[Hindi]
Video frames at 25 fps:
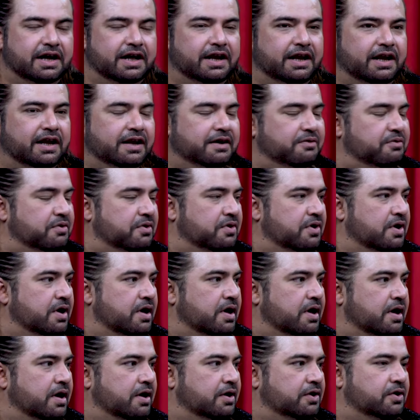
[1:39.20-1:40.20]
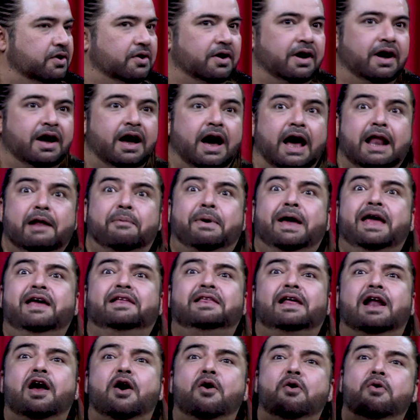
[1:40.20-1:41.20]
लग रही है ना वो तो अरे भाई
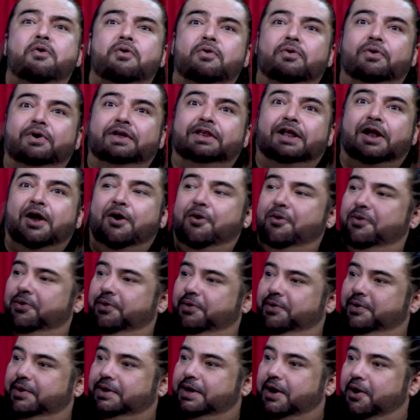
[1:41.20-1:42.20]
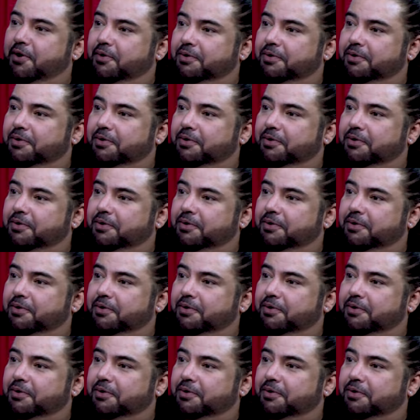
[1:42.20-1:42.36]
इधर आओ इधर आओ इधर